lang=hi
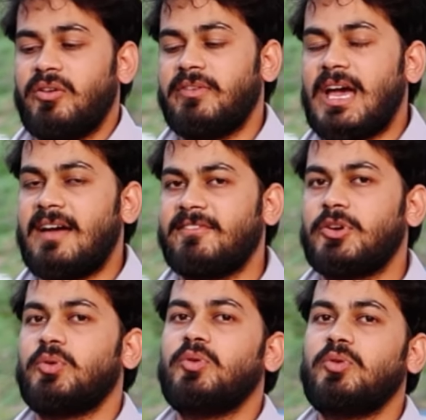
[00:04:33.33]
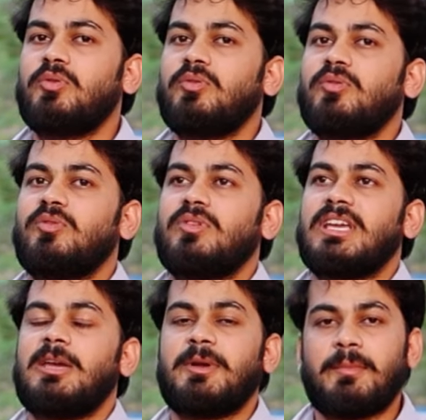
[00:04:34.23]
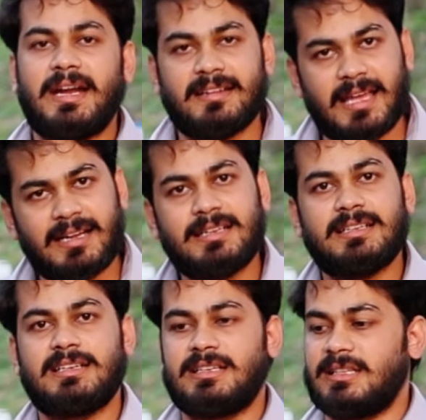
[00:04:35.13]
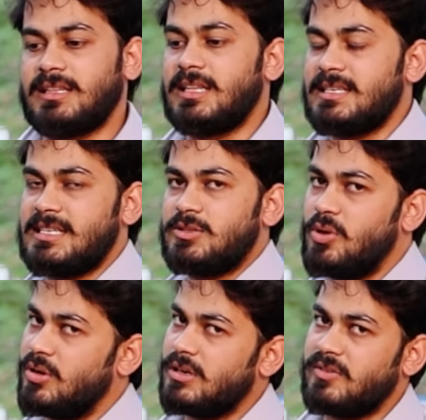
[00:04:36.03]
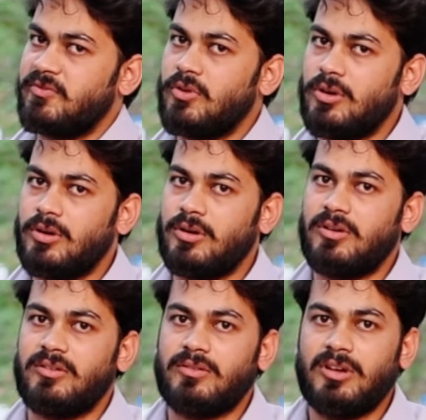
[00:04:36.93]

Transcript: वी हैव टू कीप इन माइंड दैट दिस इज नॉट फॉर